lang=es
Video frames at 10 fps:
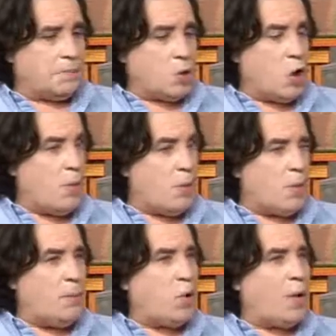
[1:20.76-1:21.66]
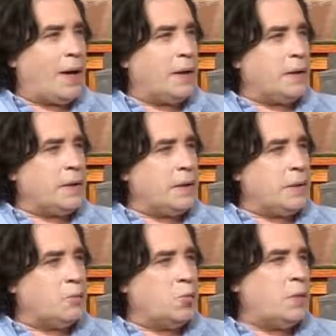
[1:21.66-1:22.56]
¿cómo podemos dar
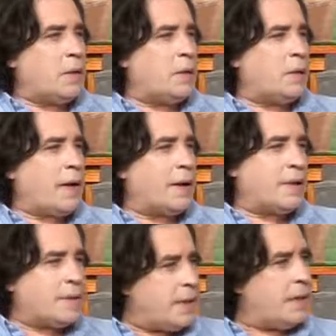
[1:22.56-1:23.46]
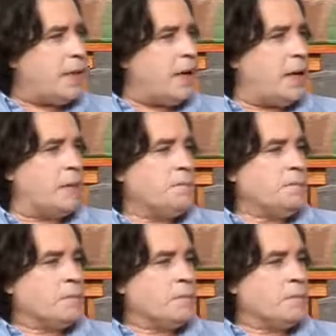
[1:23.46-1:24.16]
una reseña